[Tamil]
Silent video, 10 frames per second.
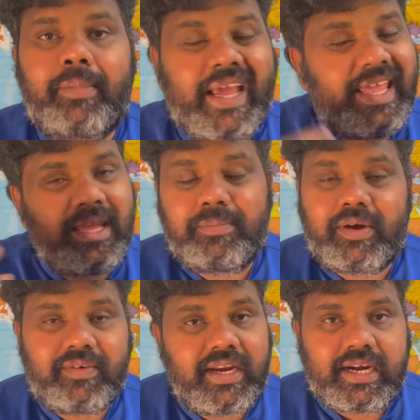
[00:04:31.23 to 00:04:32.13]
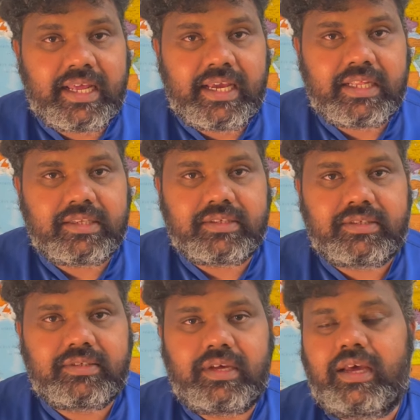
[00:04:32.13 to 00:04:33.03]
பையிங் பவரே கிடையாது
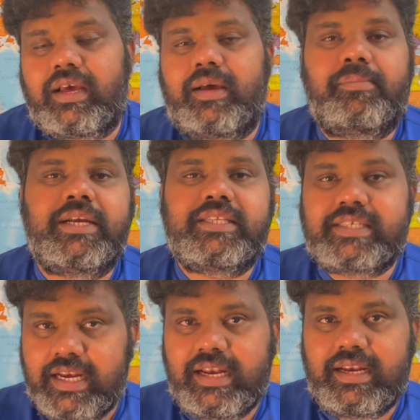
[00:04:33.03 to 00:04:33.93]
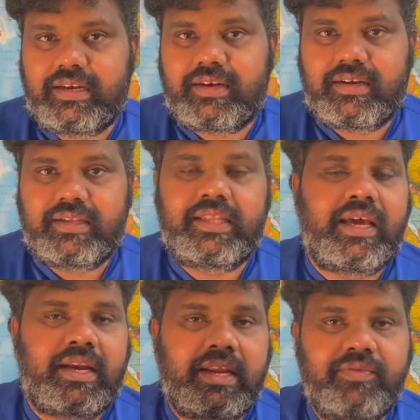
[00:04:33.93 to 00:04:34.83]
பட் ஸ்டில் தே
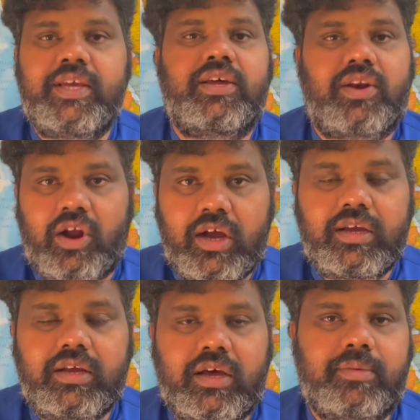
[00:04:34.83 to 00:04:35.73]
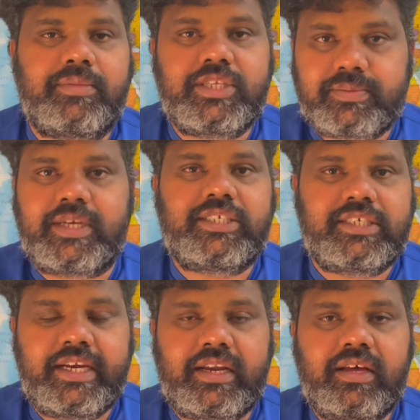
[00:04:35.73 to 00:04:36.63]
ஆர் கிவிங் அ ராங் ஆர் மிஸ்மேட்ச்
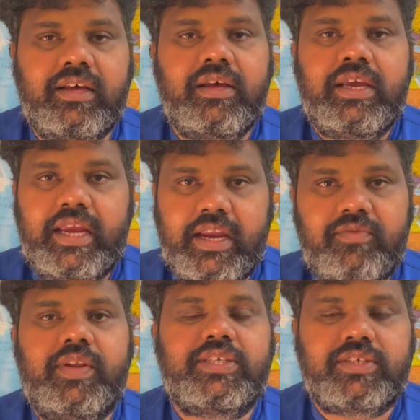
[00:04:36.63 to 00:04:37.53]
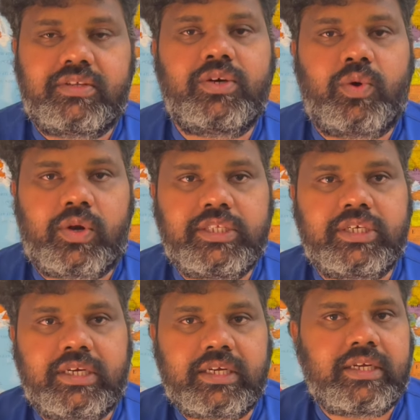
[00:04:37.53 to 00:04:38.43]
டேட்டா இன்ஃப்ளேஷன் வந்து
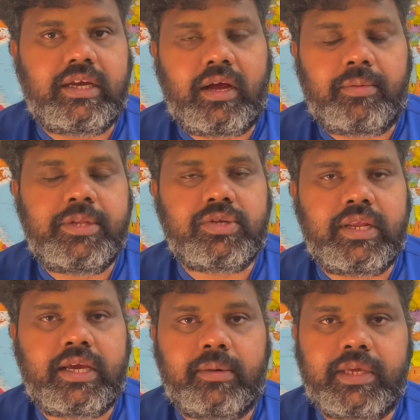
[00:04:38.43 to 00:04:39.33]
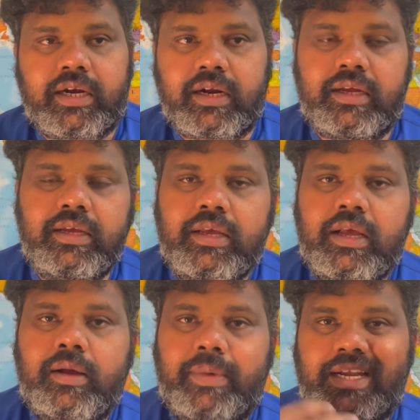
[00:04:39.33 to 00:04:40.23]
குறைஞ்சிருக்கு அப்படின்னு சொல்லி காமிக்கிறாங்க
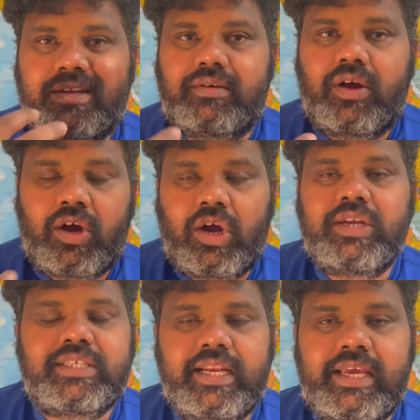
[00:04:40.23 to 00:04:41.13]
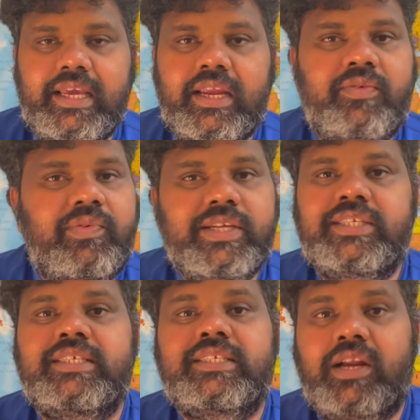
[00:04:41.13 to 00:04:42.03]
பட் ஹானஸ்ட்லி
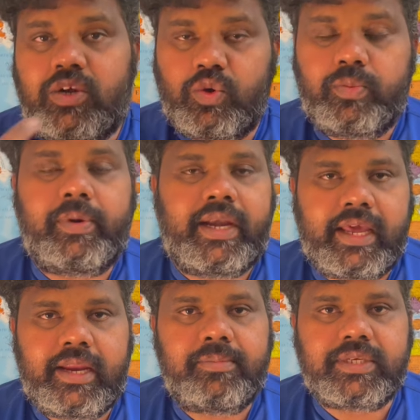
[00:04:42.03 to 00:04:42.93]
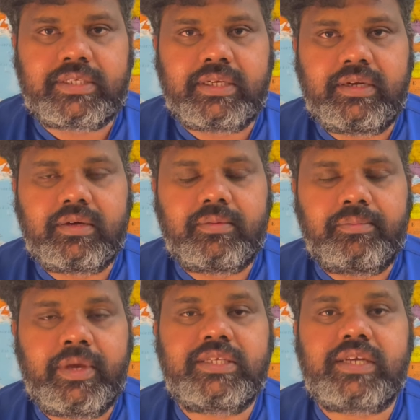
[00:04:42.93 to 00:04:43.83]
இன்ஃப்ளேஷன் இஸ் நாட் டூ பாயிண்ட் நைன் பர்சன்ட்
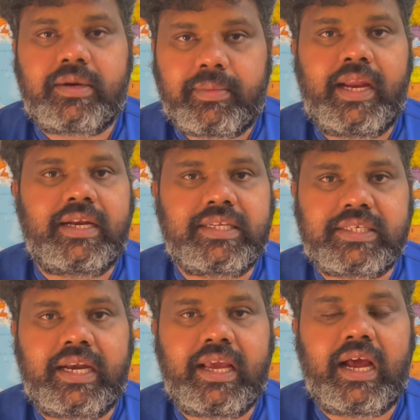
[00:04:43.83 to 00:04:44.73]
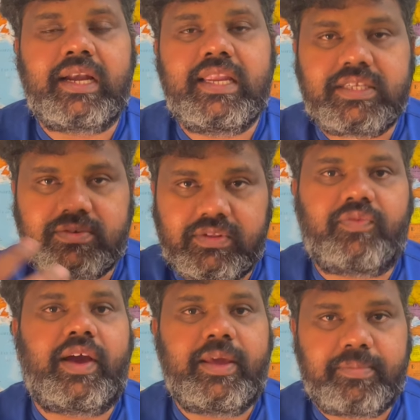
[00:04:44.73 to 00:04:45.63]
பேஸ்ட் ஆன் மை அண்டர்ஸ்டாண்டிங் அட்லீஸ்ட் வந்து
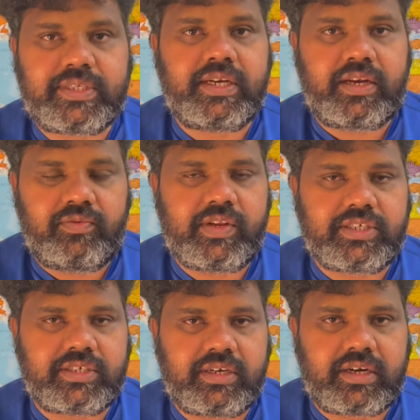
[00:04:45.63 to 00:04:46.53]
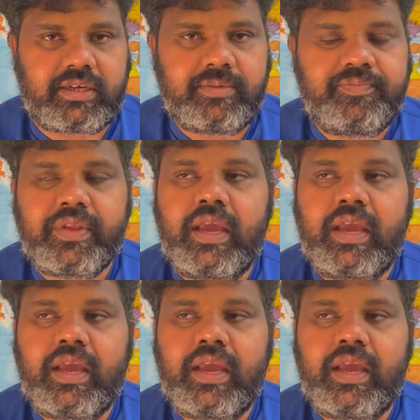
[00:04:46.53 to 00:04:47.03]
ஃபைவ் பர்சன்ட் இன்ஃப்ளேஷன் இருக்குது